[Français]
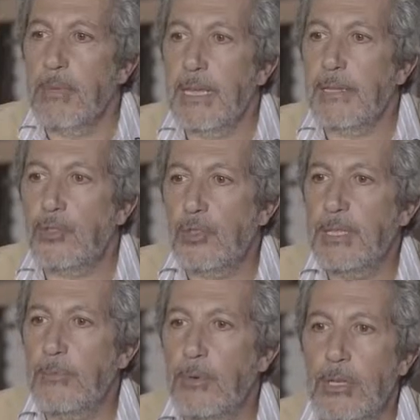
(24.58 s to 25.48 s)
mais
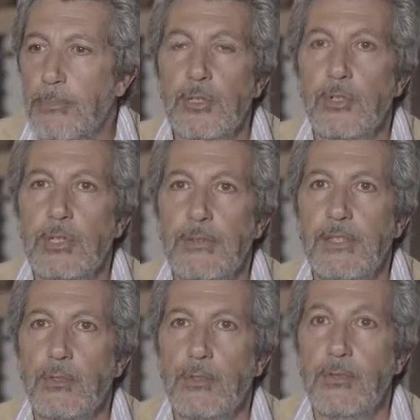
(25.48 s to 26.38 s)
subitement les postes de
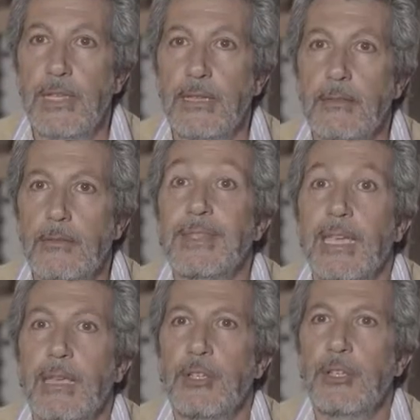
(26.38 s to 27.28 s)
télévision deviennent très